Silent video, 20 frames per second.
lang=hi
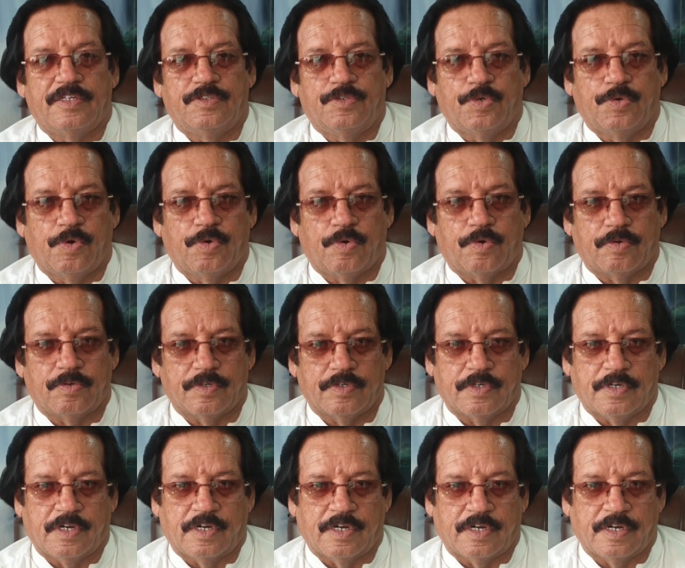जो
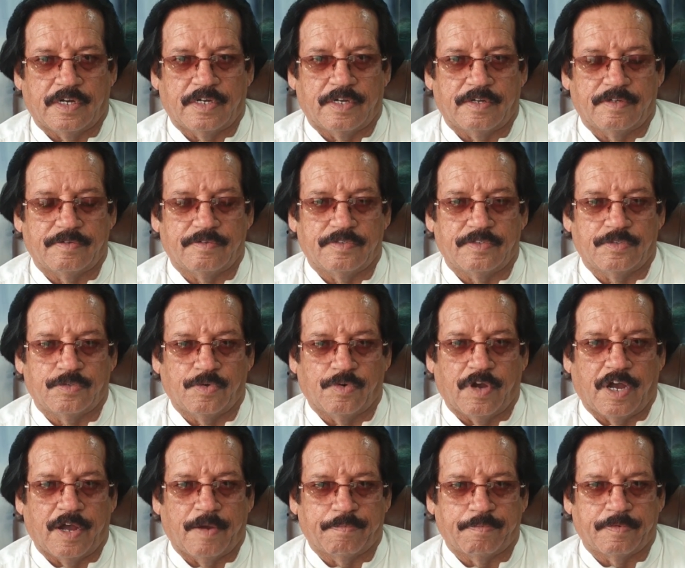आ, जो
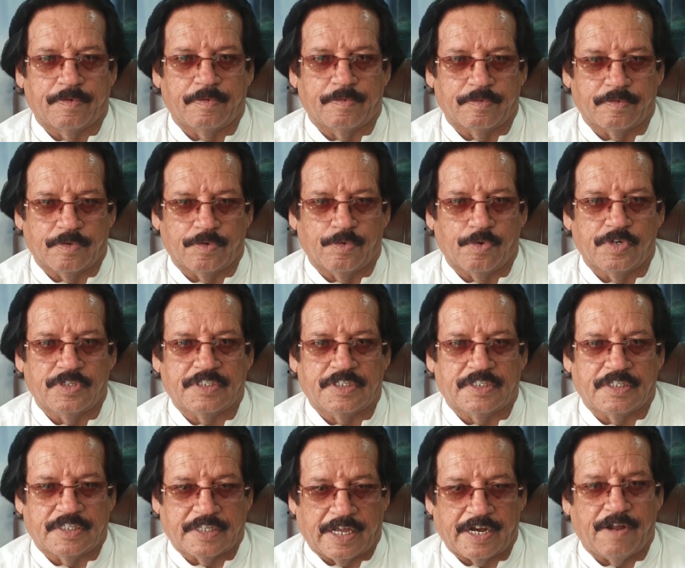आप गोश्त
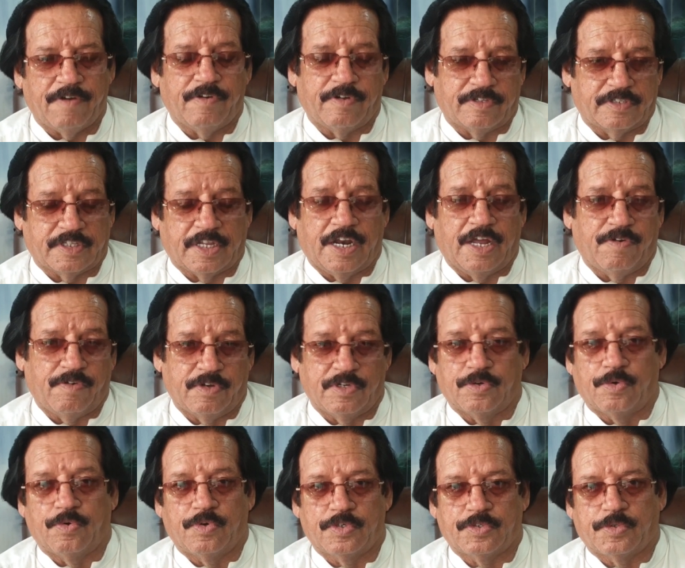तला हुआ तला हुआ जो
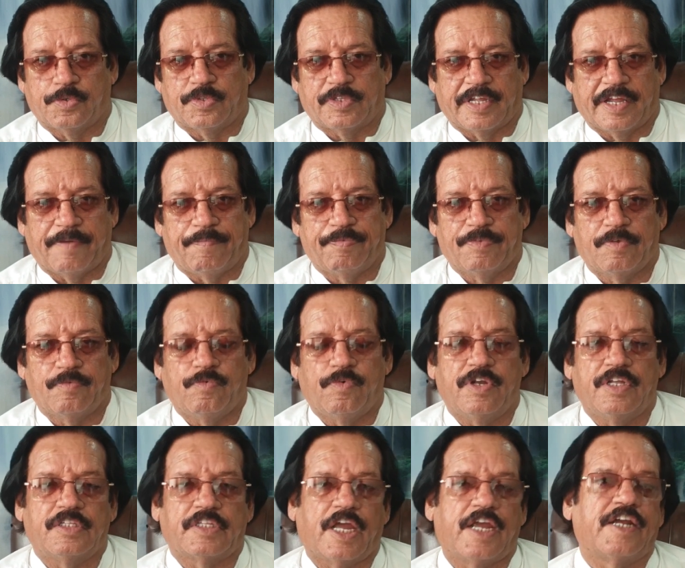गोश्त होता है वो
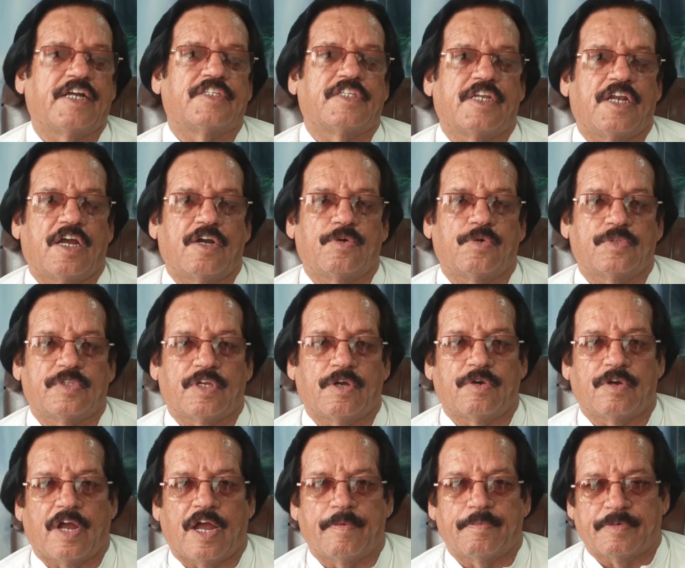इंतहाई ख़तरनाक होता है
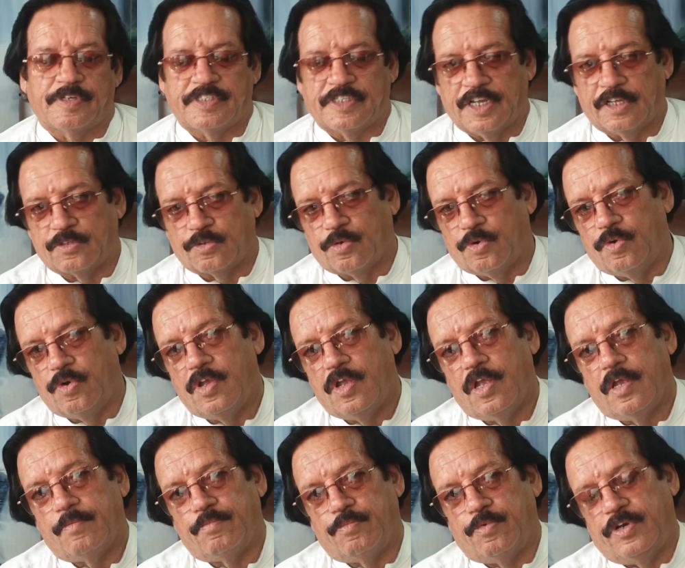और आपकी सेहत को
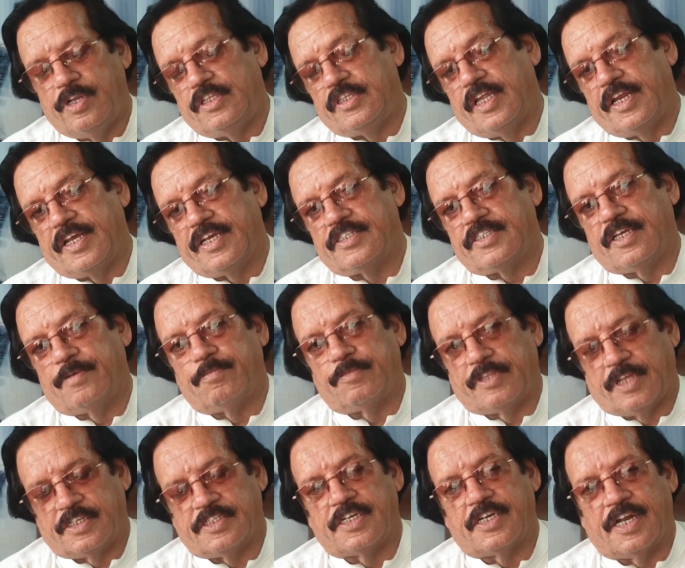बुरी तरीके से
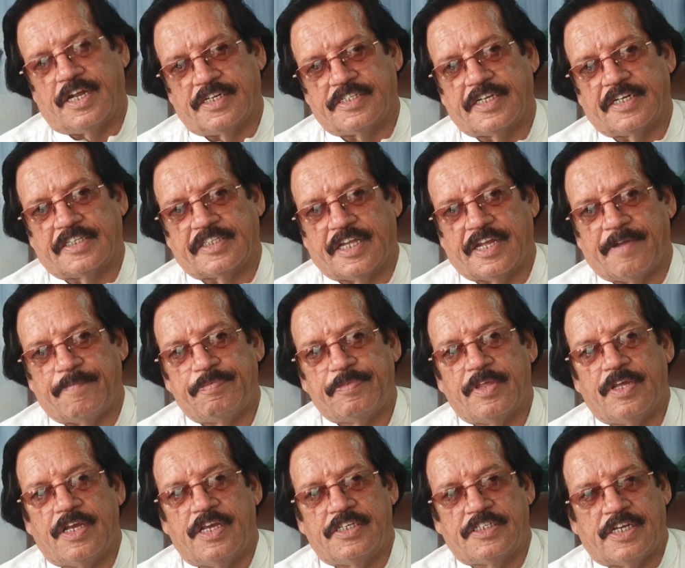मुतासर कर सकता है
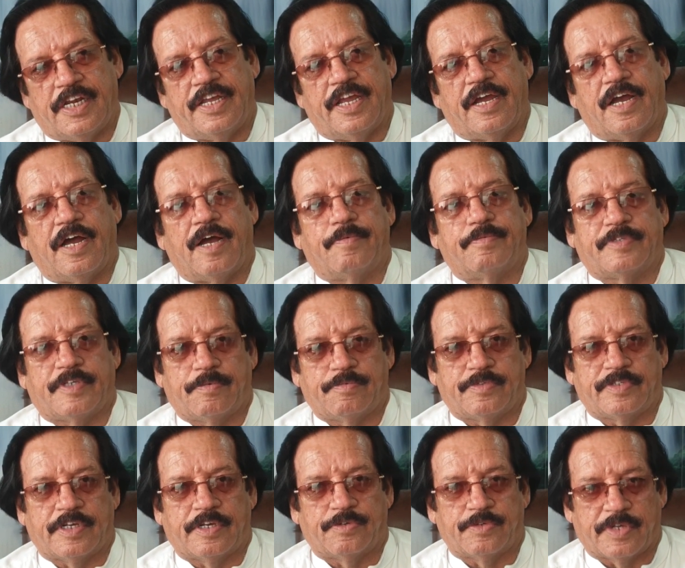इसलिए आप
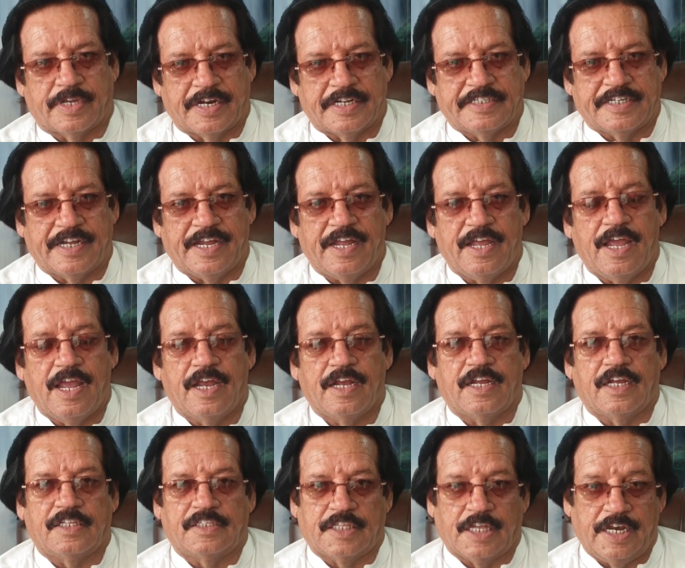सबसे गुजारिश है
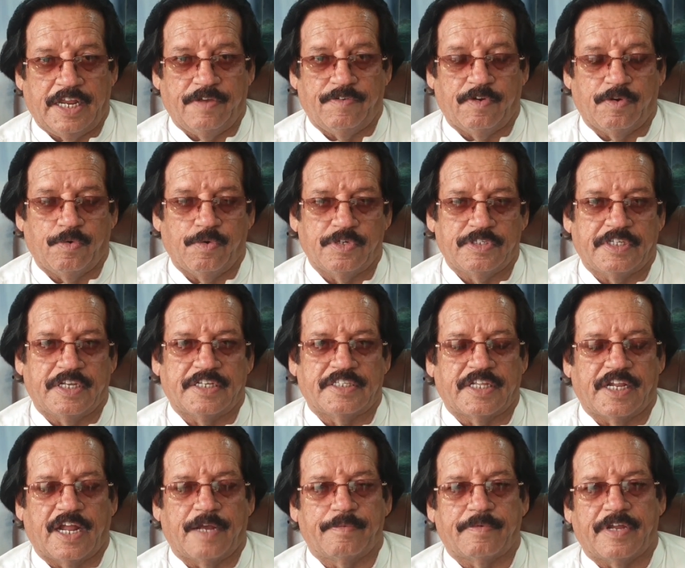कि तले हुए गोश्त
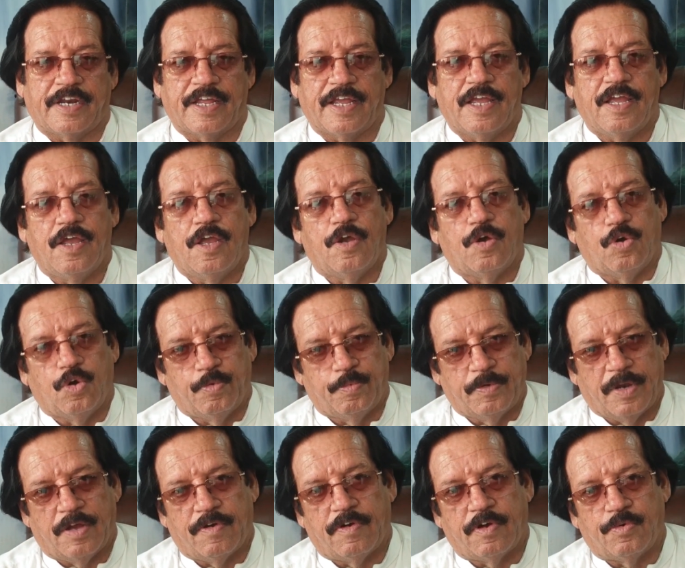इजतनाव करें
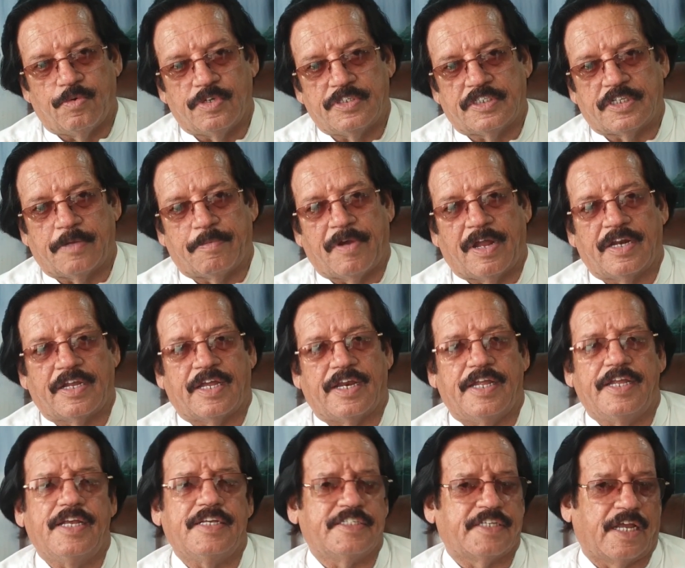उबला हुआ गोश्त इस्तेमाल करें
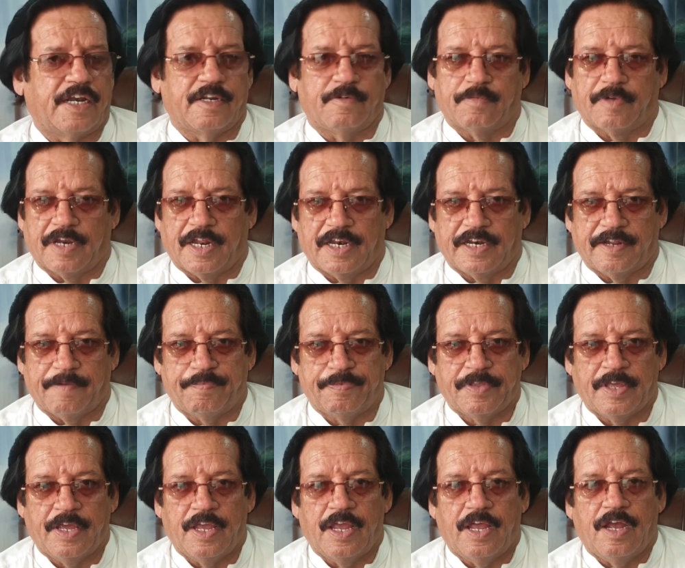या सालन बना लें
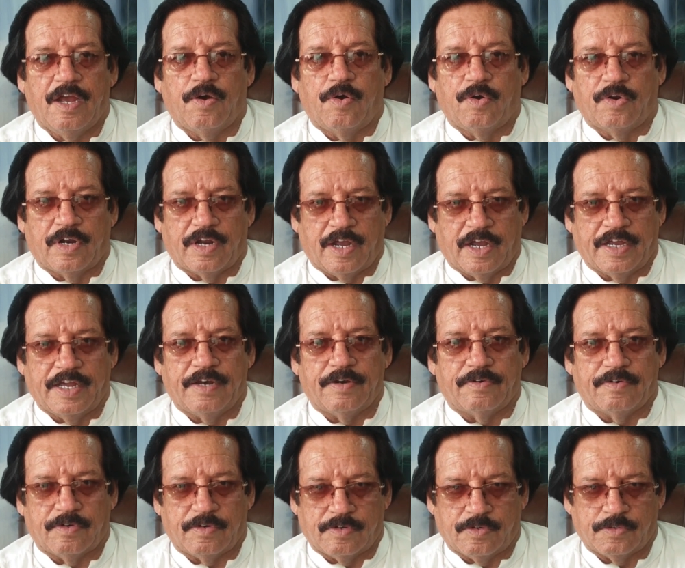और अगर
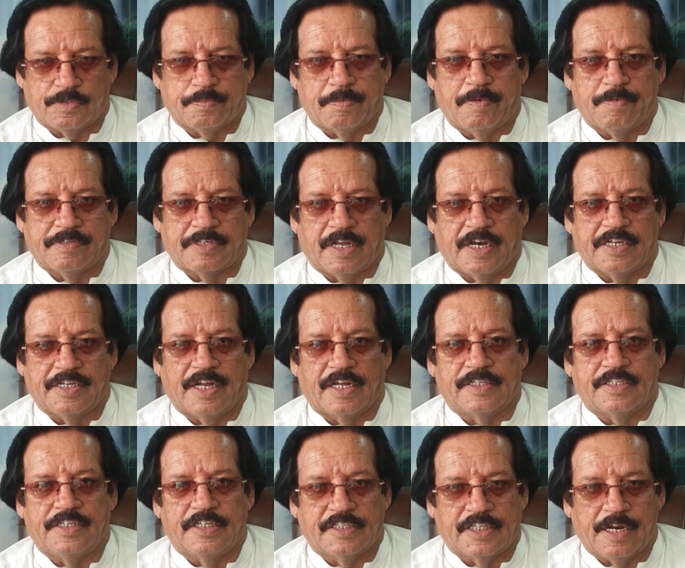उसमें जात
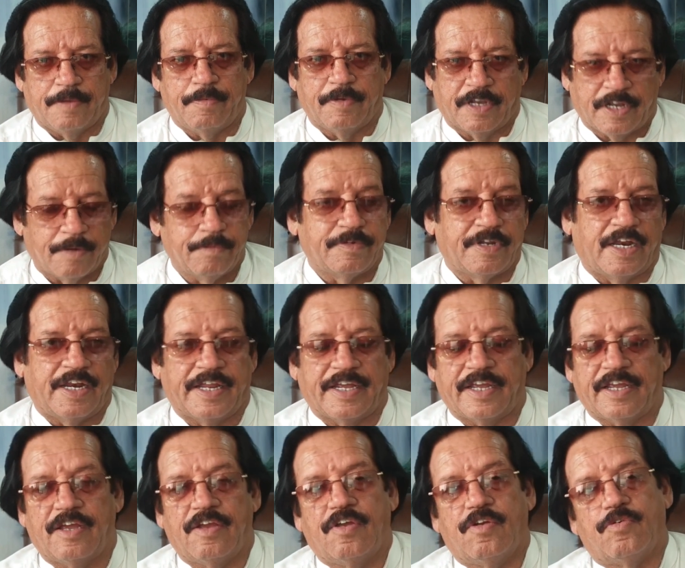जितने भी कम
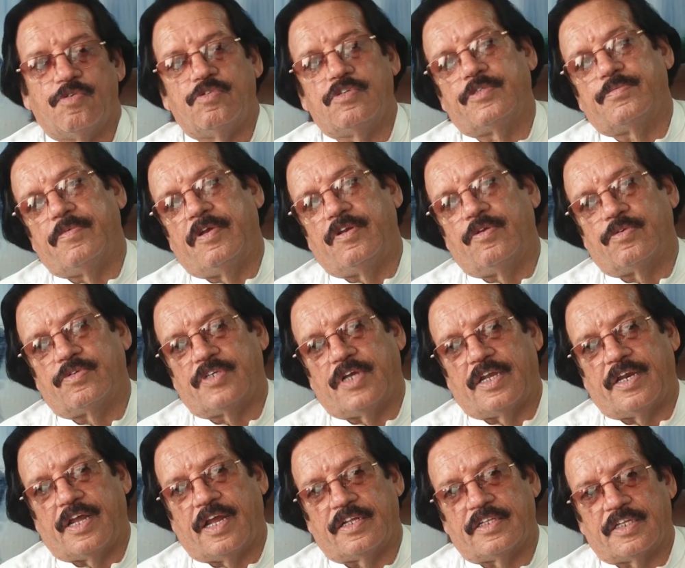डालेंगे उसमें
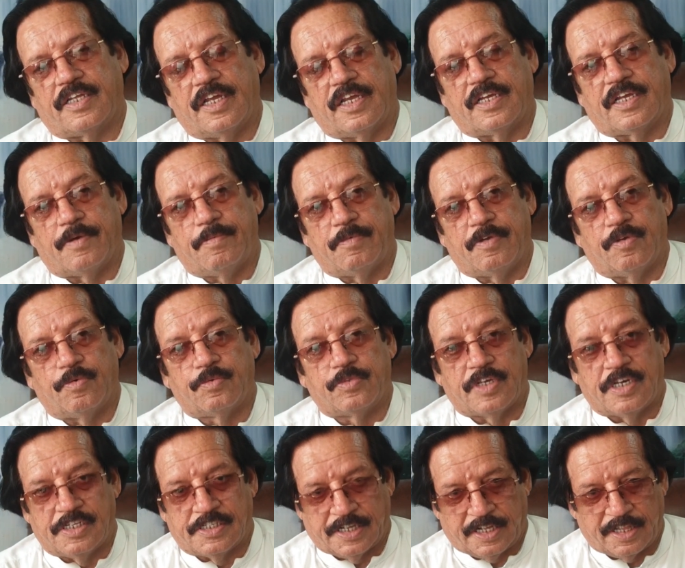नुकसान की कमी
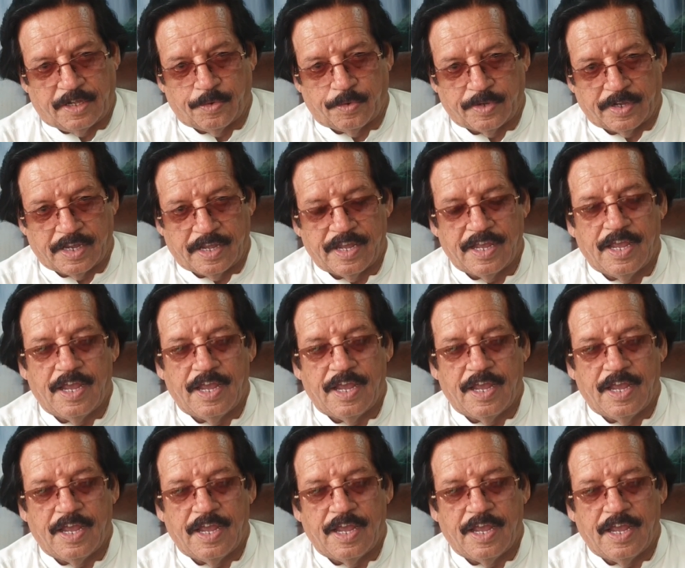उतनी ज़्यादा होगी